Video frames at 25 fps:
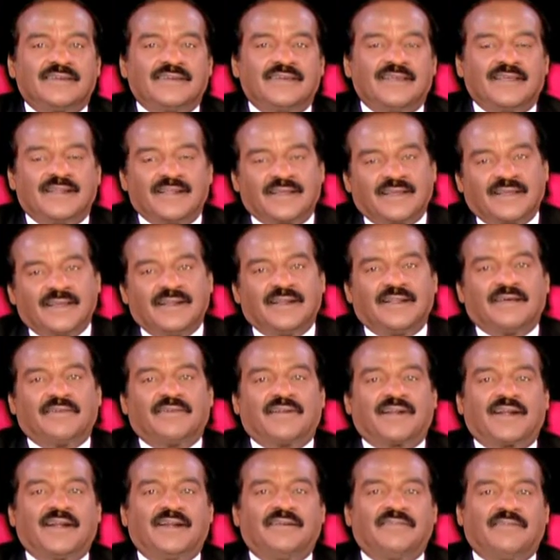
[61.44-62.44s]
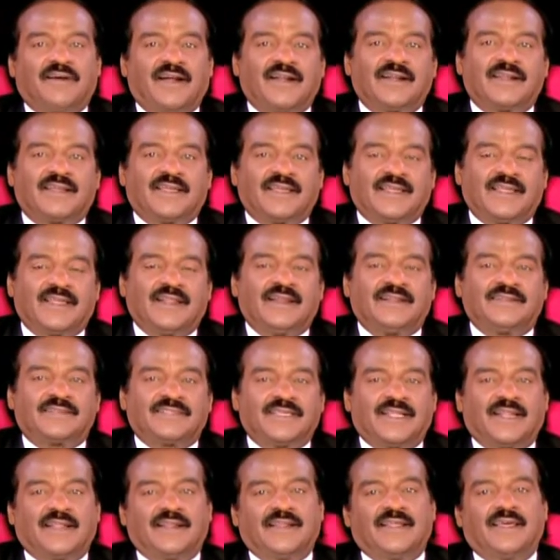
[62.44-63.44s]
இருக்கின்றவர்கள் வாழ்க்கையில்
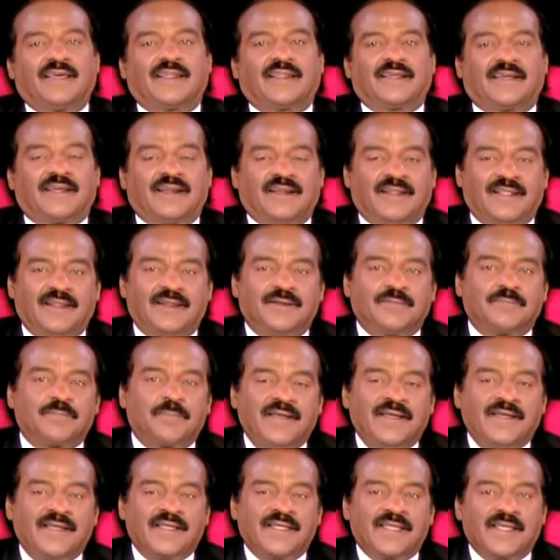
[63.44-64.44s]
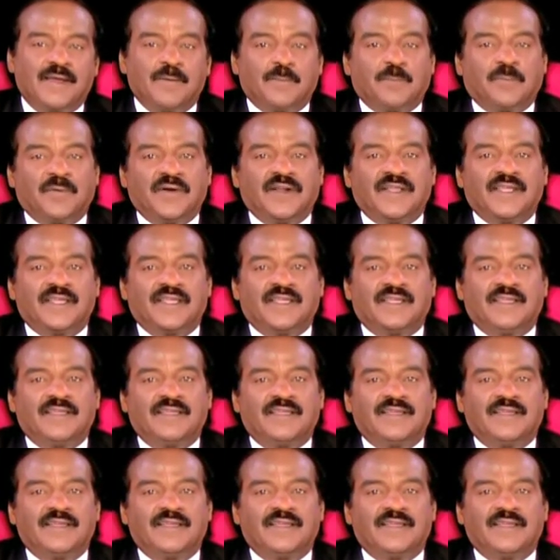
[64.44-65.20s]
சில நேரங்களில் எப்படி